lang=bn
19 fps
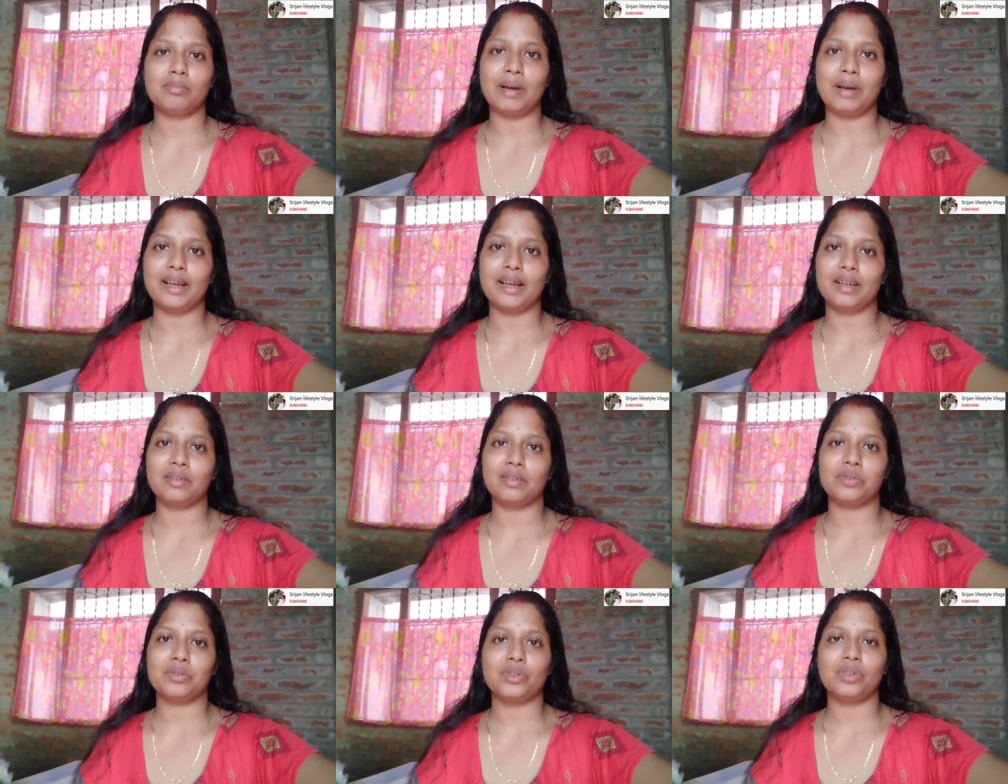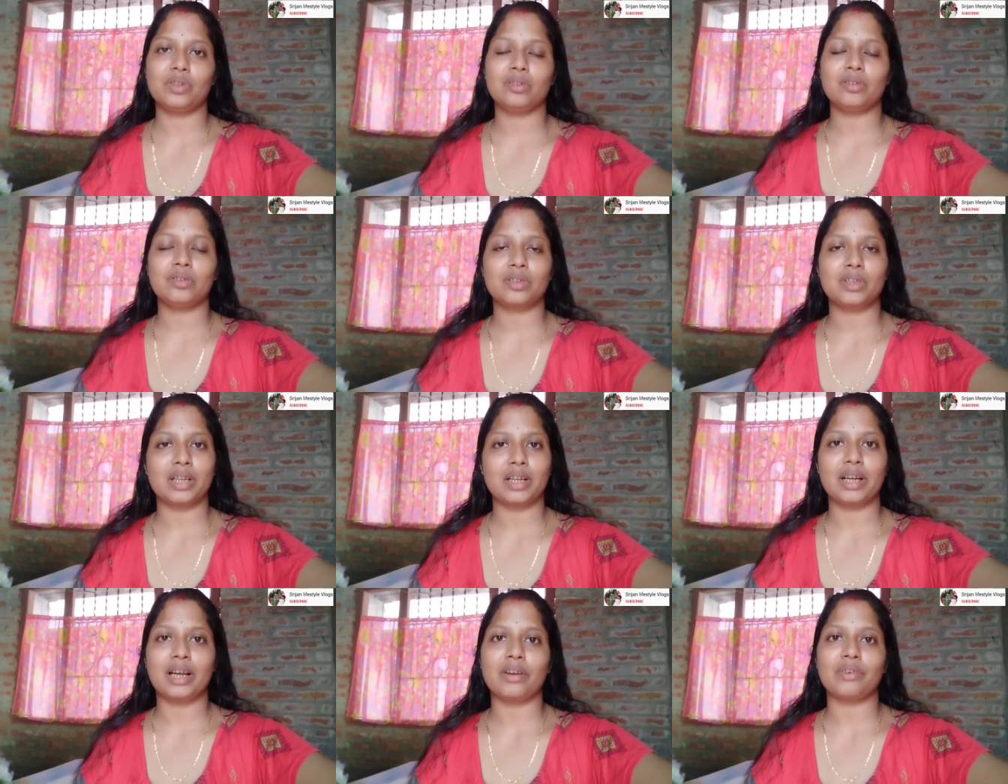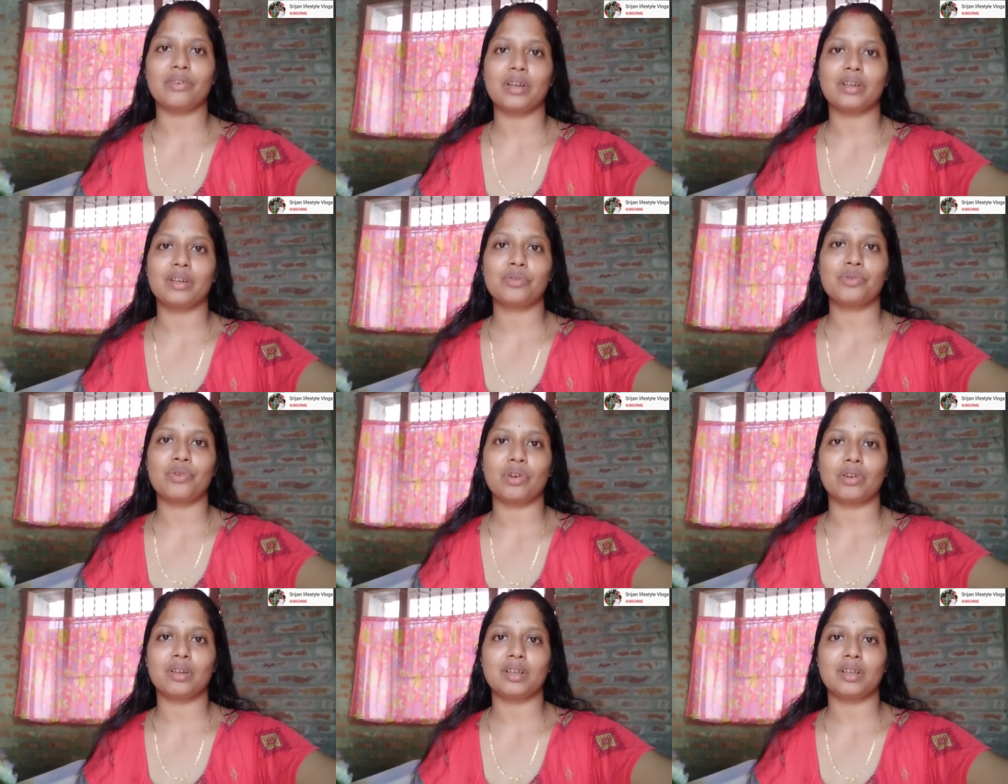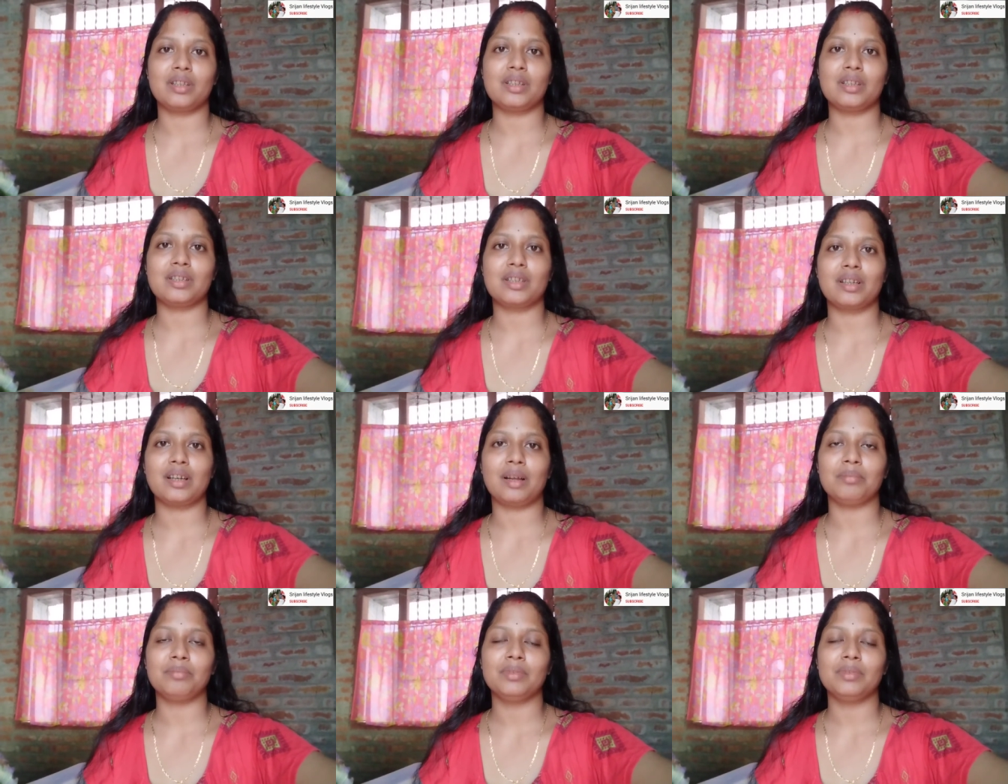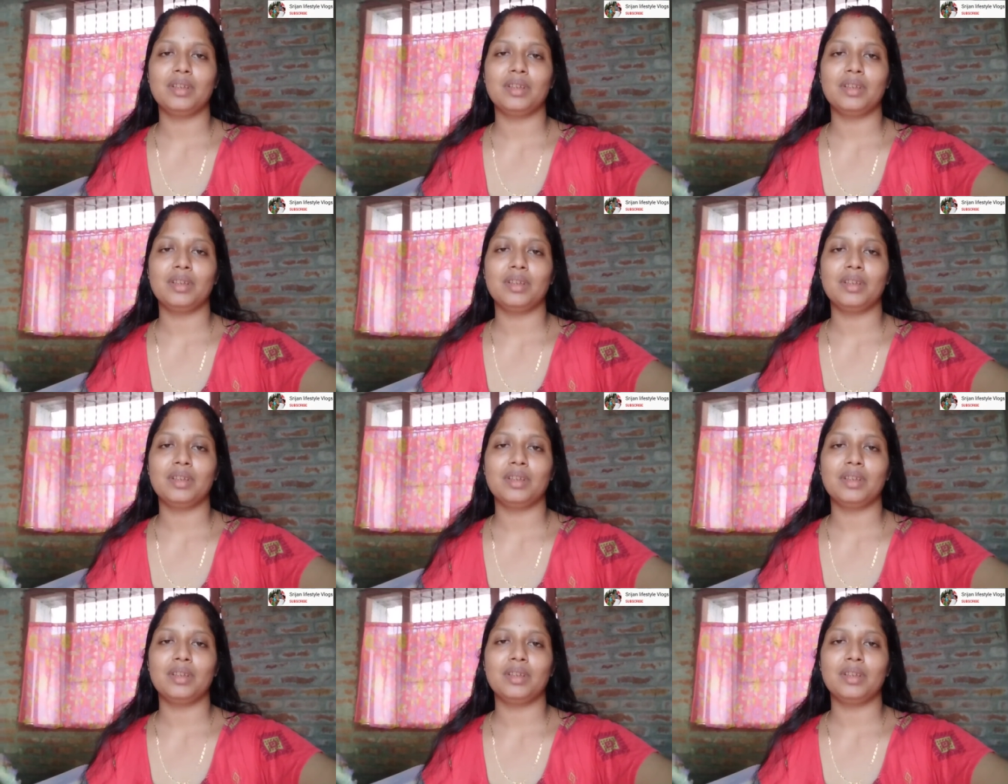বায়না করছিল তো সেই কারণে একটু চকলেট দিচ্ছিলাম